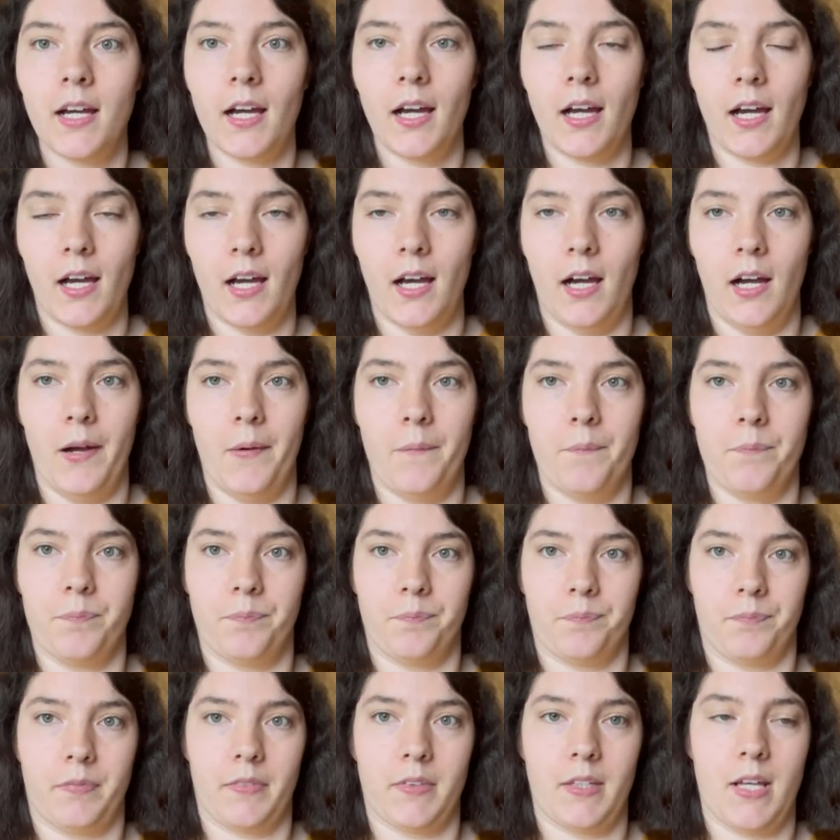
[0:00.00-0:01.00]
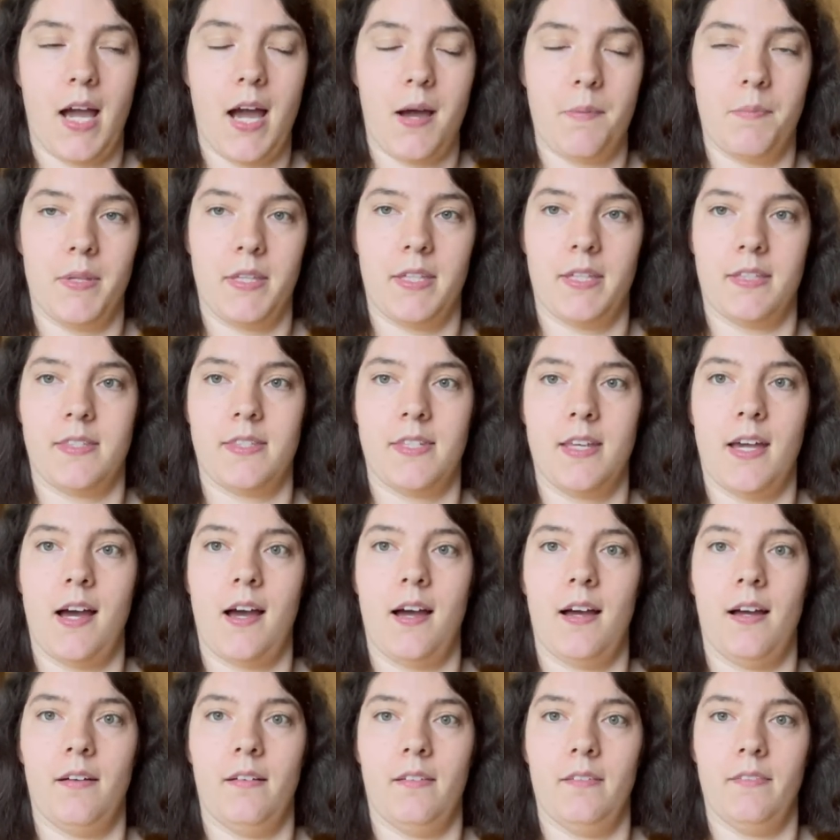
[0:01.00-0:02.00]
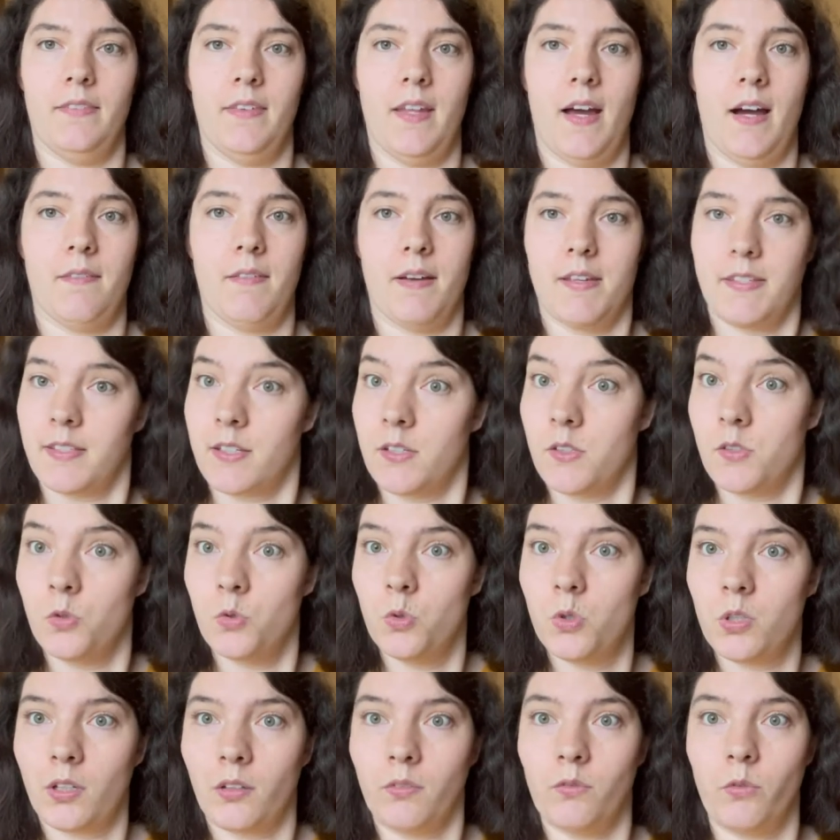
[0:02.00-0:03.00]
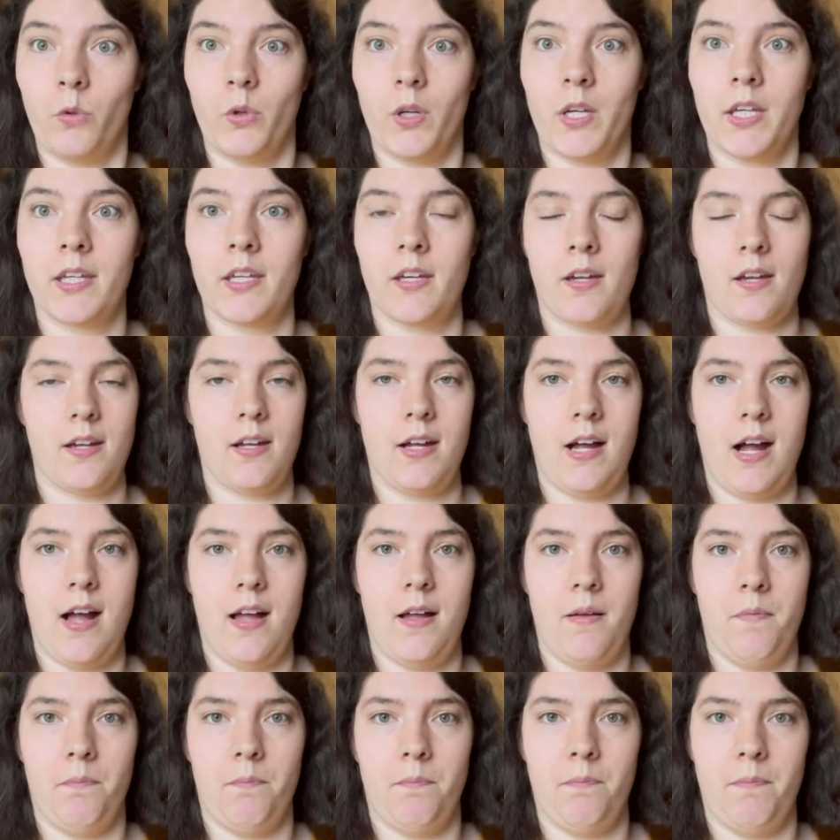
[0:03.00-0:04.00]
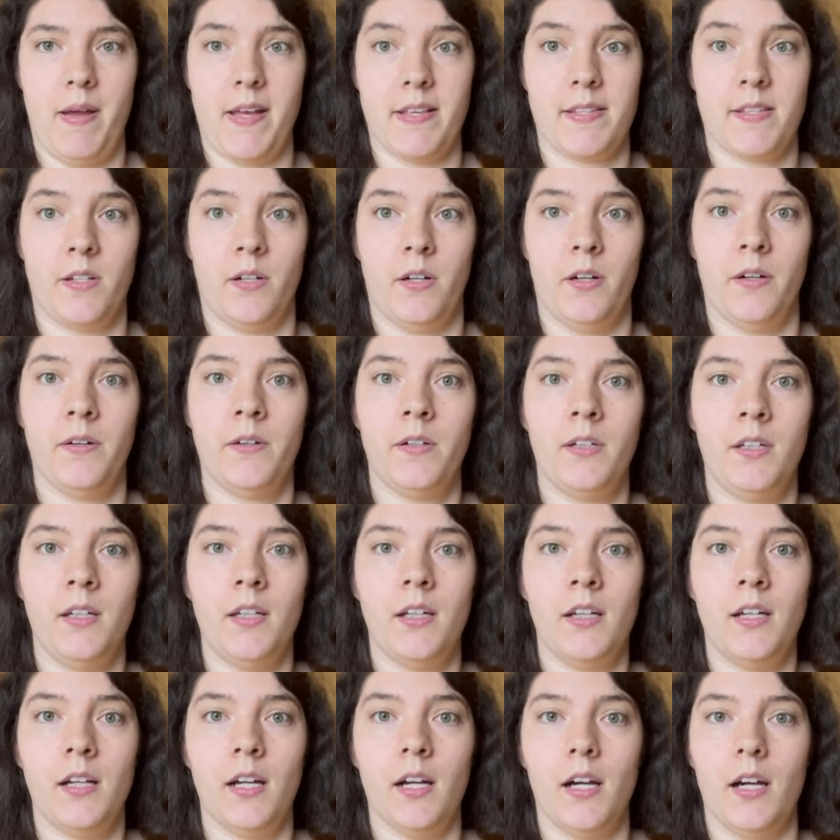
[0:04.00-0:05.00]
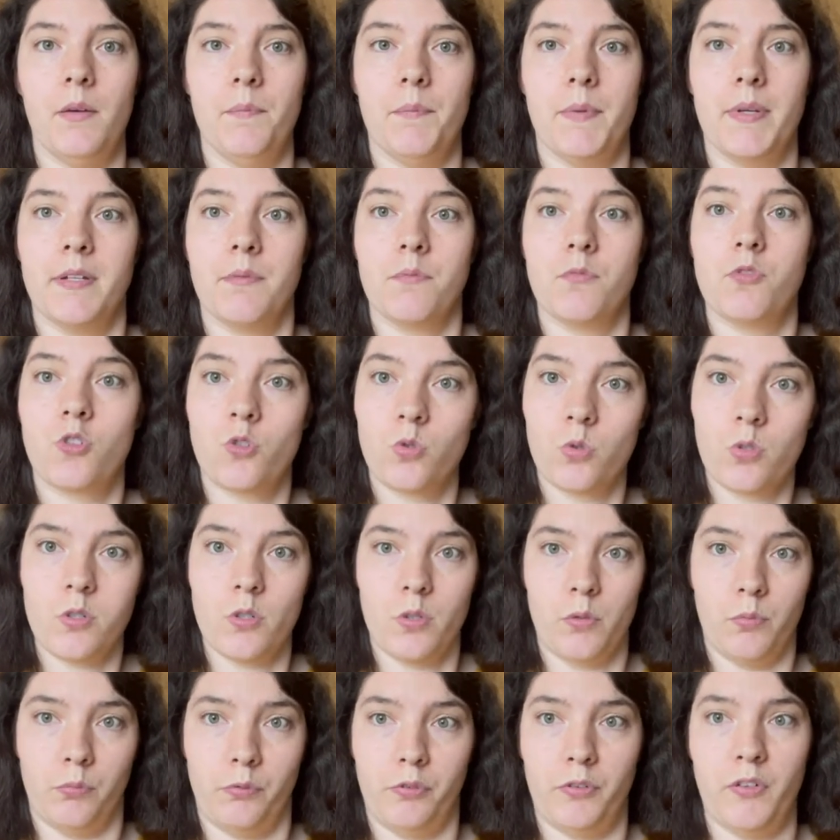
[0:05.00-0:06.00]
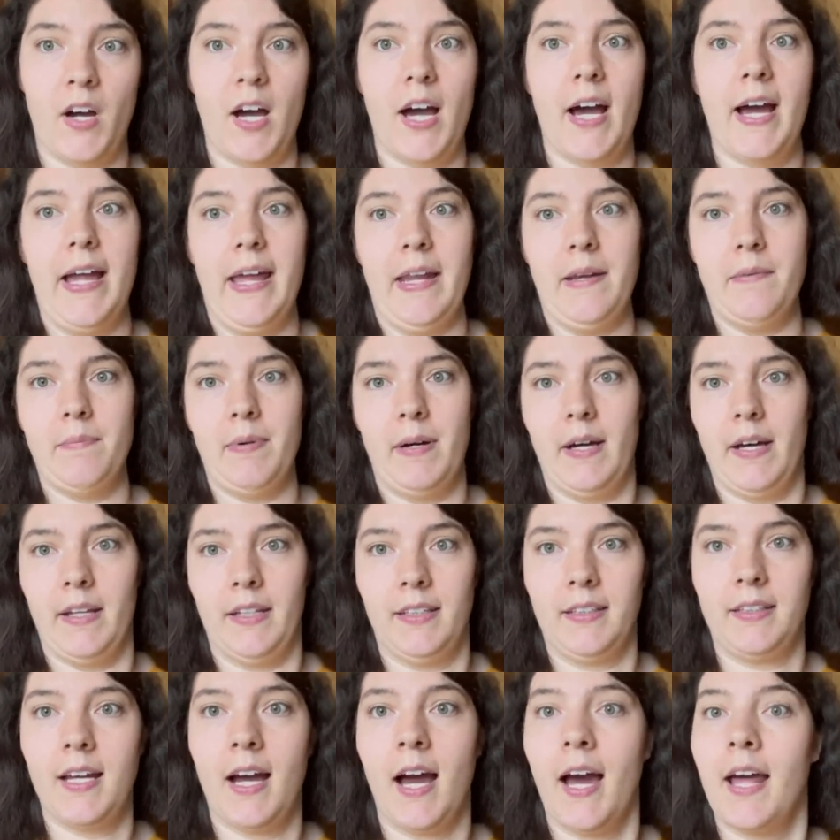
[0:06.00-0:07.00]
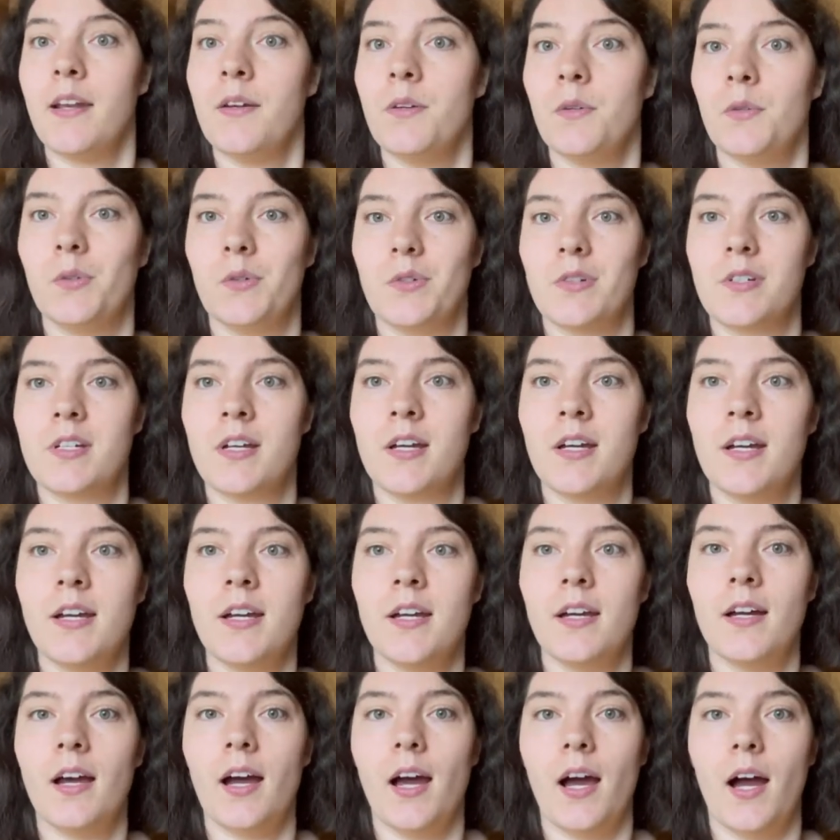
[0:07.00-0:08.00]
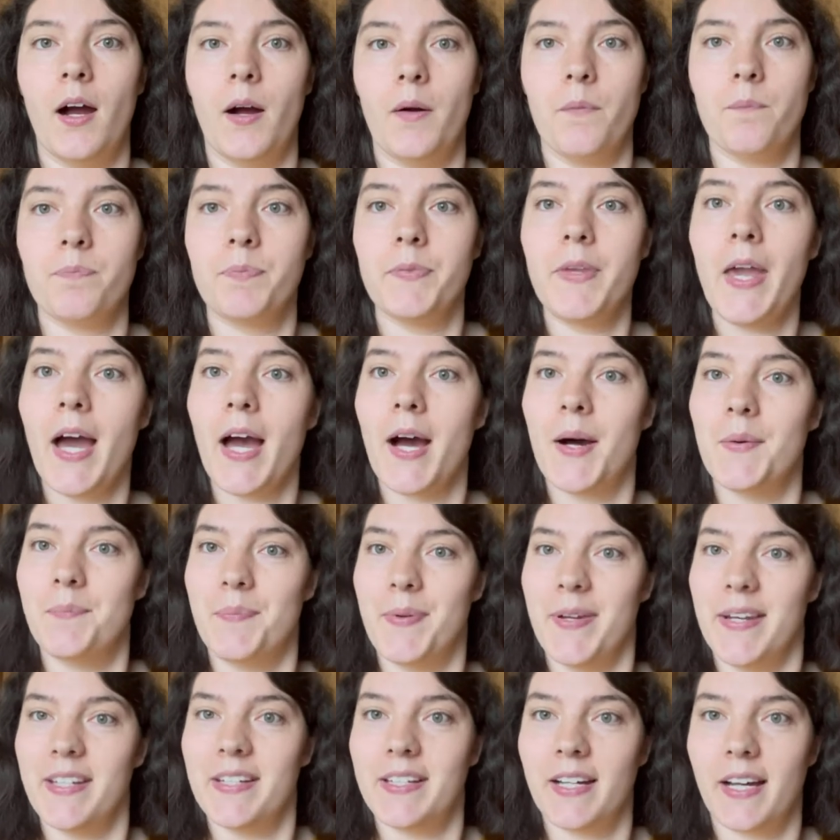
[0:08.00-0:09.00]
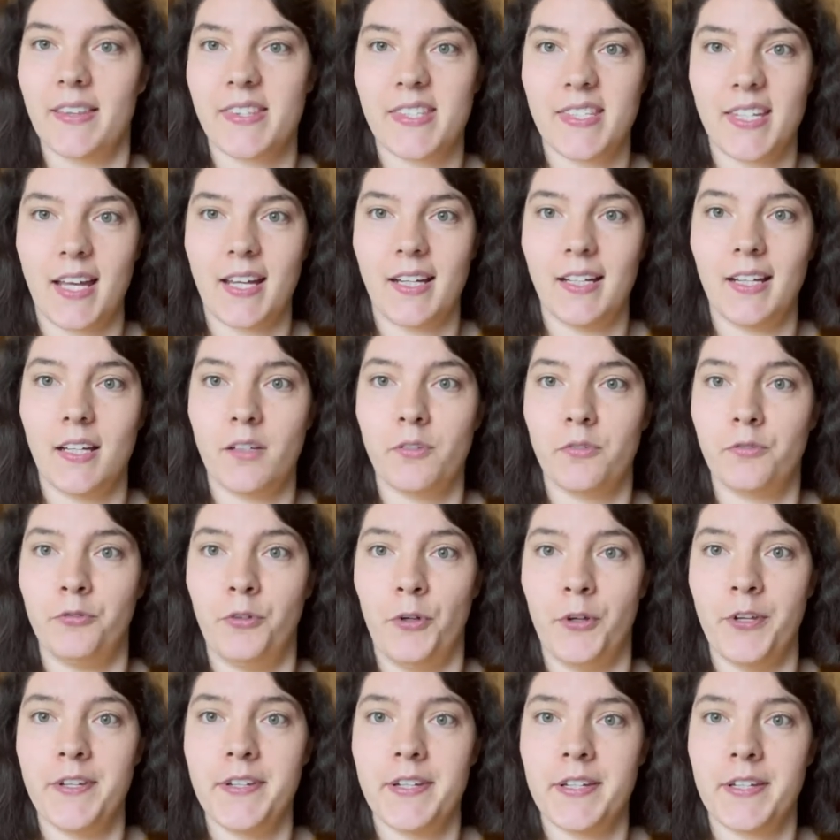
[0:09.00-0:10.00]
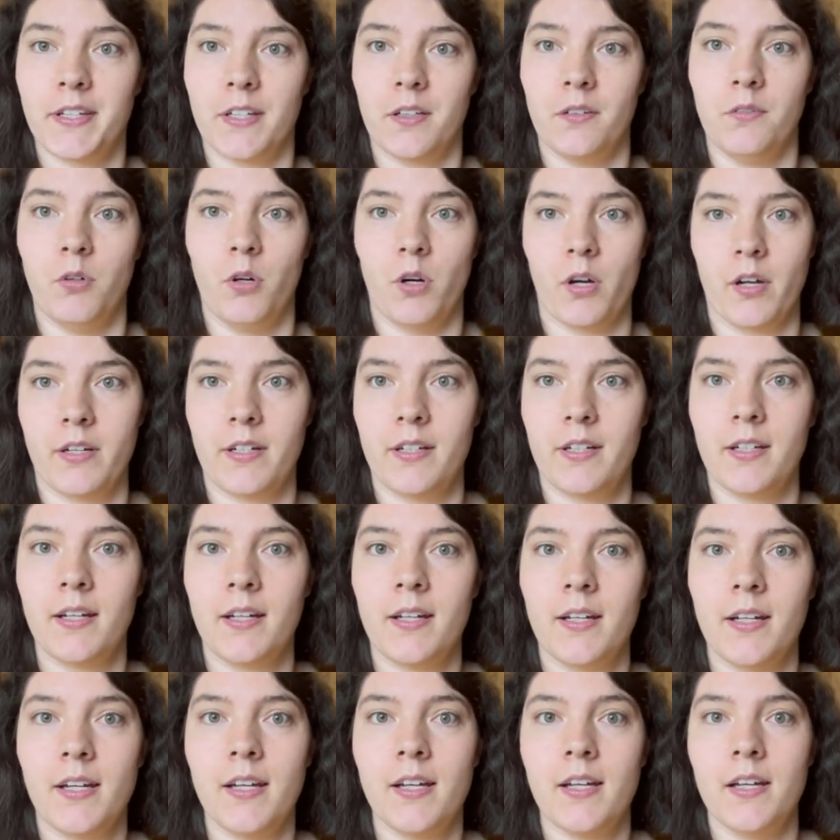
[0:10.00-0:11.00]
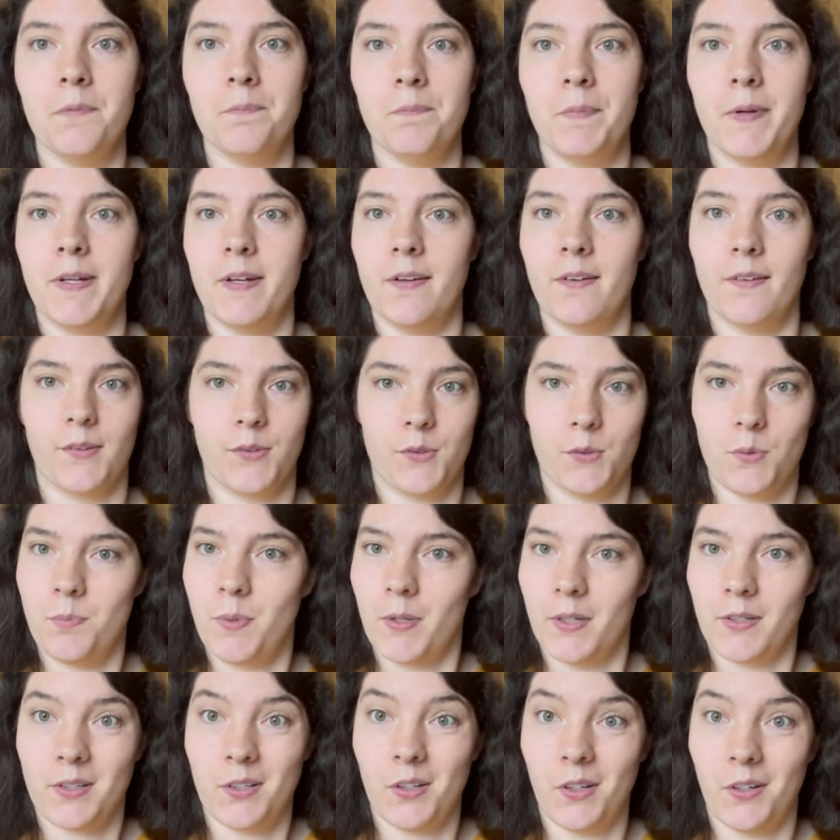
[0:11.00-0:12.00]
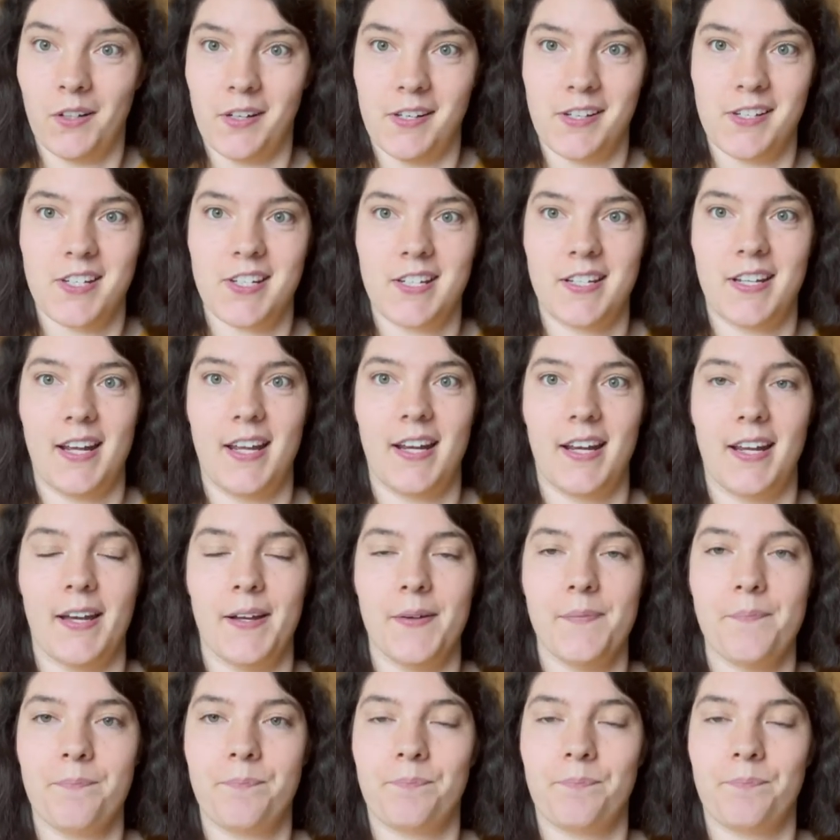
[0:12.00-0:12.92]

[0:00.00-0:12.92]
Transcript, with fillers: Ähm, habe ich jetzt ja nach was gesucht, wo ich äh, besser äh, mit dem Studium vereinbaren kann und ähm, ja, bin tatsächlich fündig geworden mit einer super tollen Stelle